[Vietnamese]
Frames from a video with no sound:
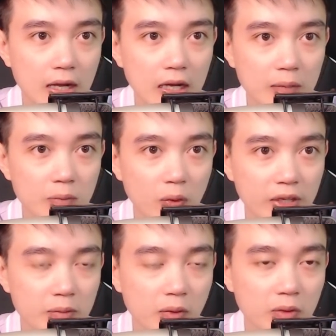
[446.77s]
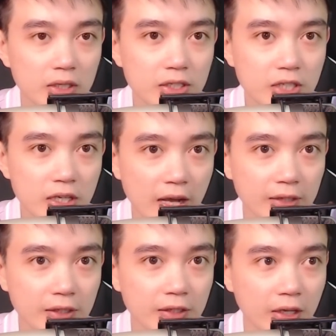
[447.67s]
Lá bùa như một thứ trấn an
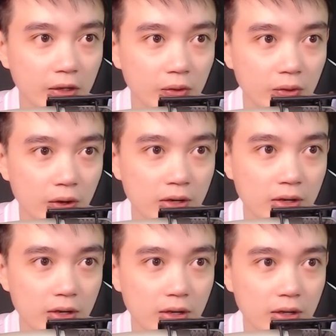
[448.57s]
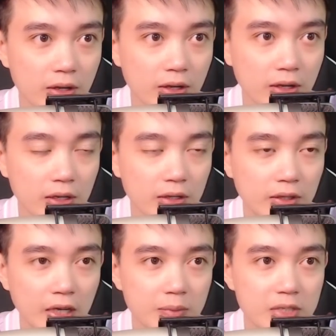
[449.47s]
tinh thần của nó, thì
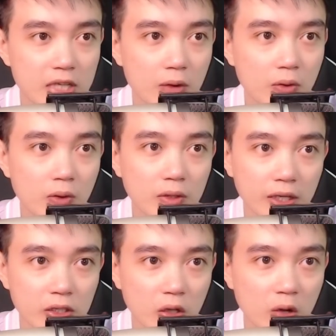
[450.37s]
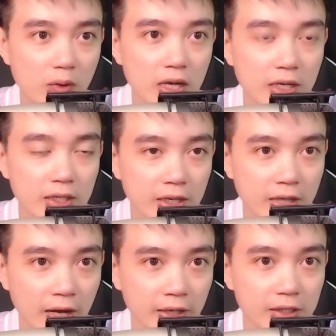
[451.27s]
làm sao nó có thể cho một cách dễ
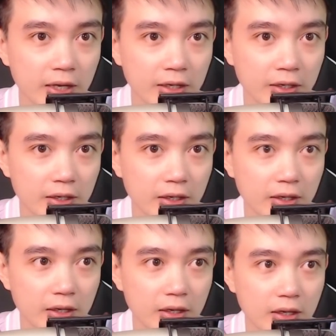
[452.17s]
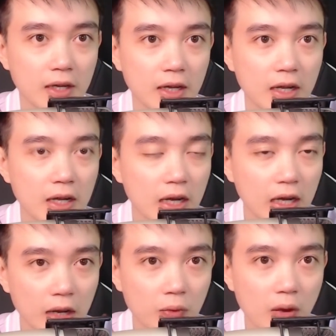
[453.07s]
dàng như vậy được.
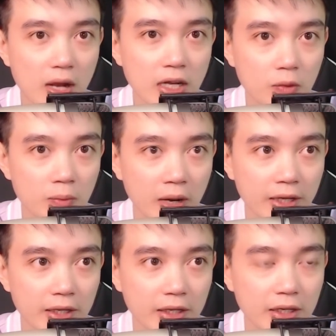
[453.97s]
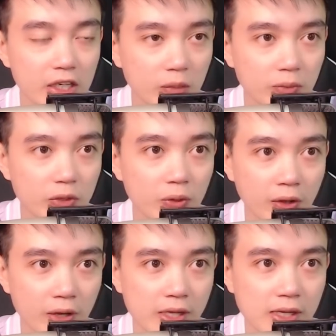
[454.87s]
Lão Hóa cau mày không vui
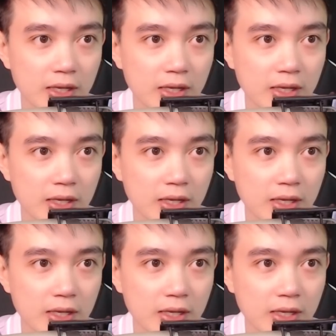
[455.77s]
nói: